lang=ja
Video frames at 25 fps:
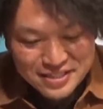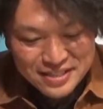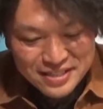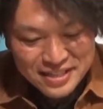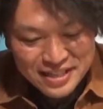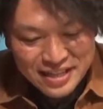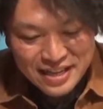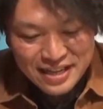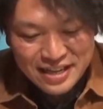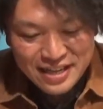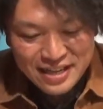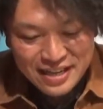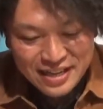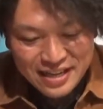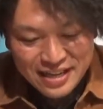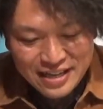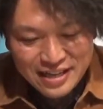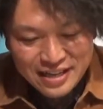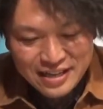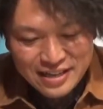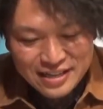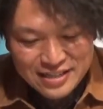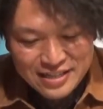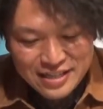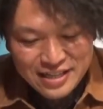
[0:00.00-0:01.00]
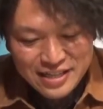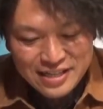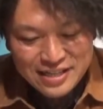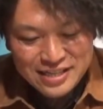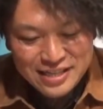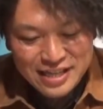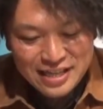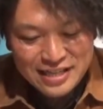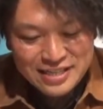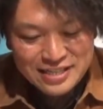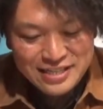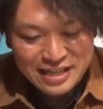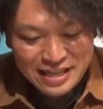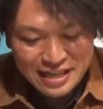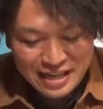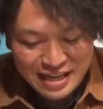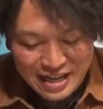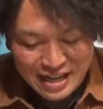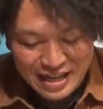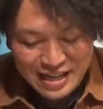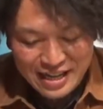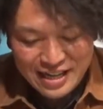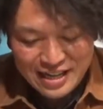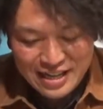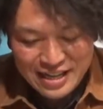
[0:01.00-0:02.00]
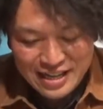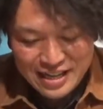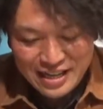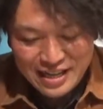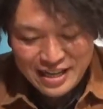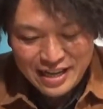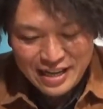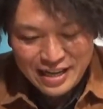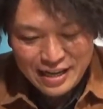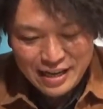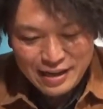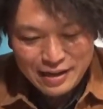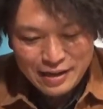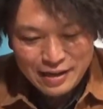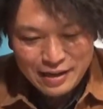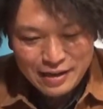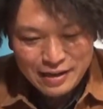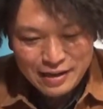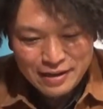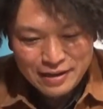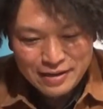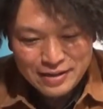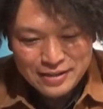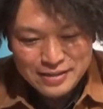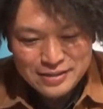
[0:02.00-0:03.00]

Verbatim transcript: えー、生産者が、えー、